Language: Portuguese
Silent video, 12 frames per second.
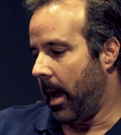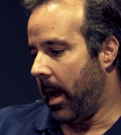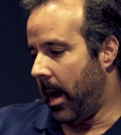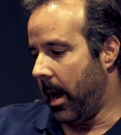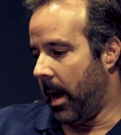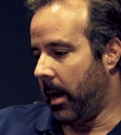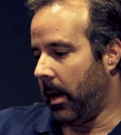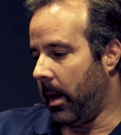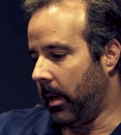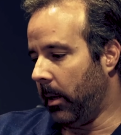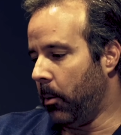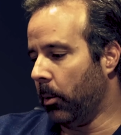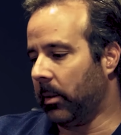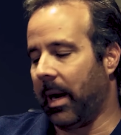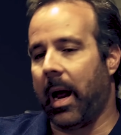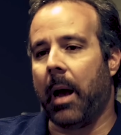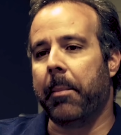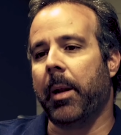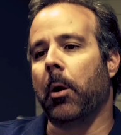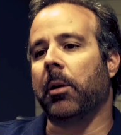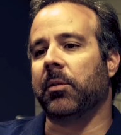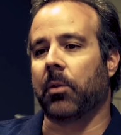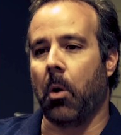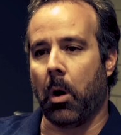a encontrar a
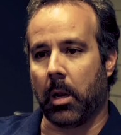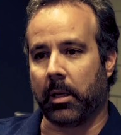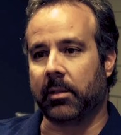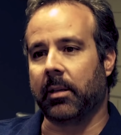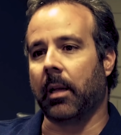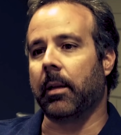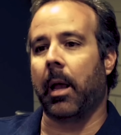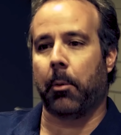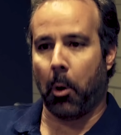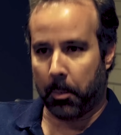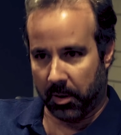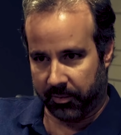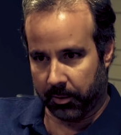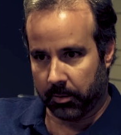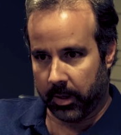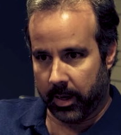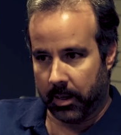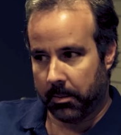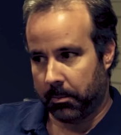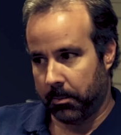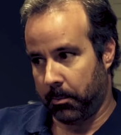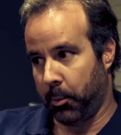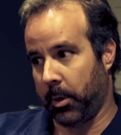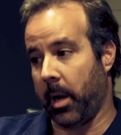melhor escola que se adeque ao perfil dele,
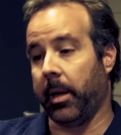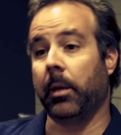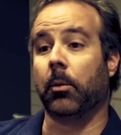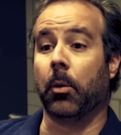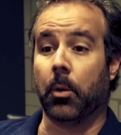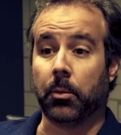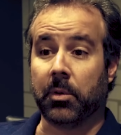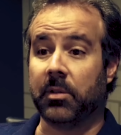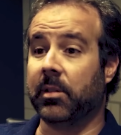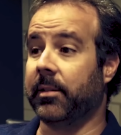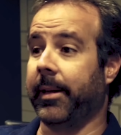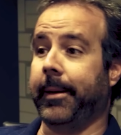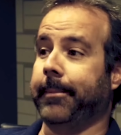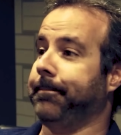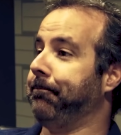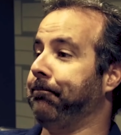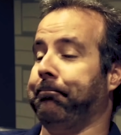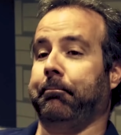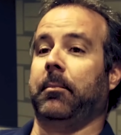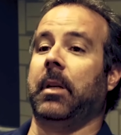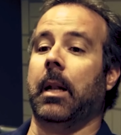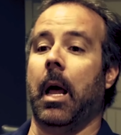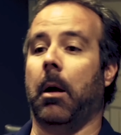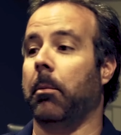porque aqui em Toronto existem
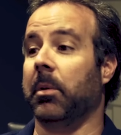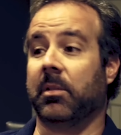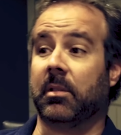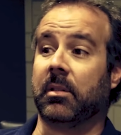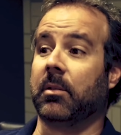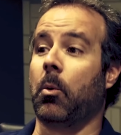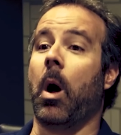sei lá, umas